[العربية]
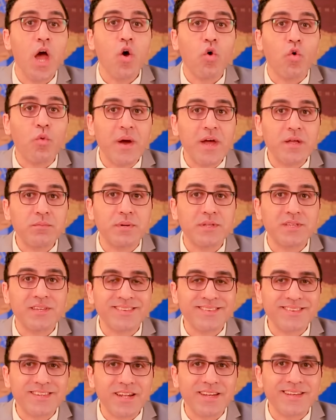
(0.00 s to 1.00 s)
وبقت
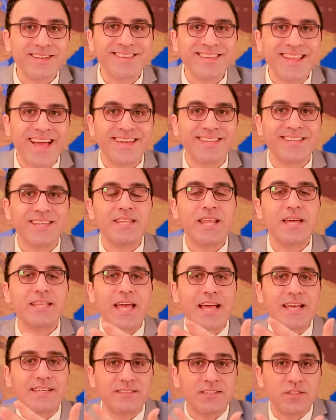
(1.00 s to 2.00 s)
بتنطلق ناحيه انها
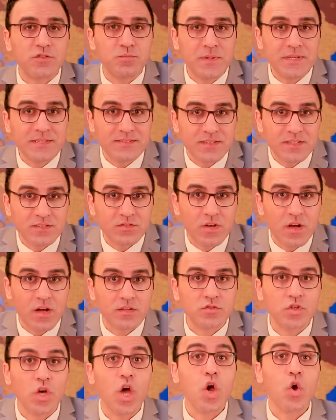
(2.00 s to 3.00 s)
تاسس بيزنس خاص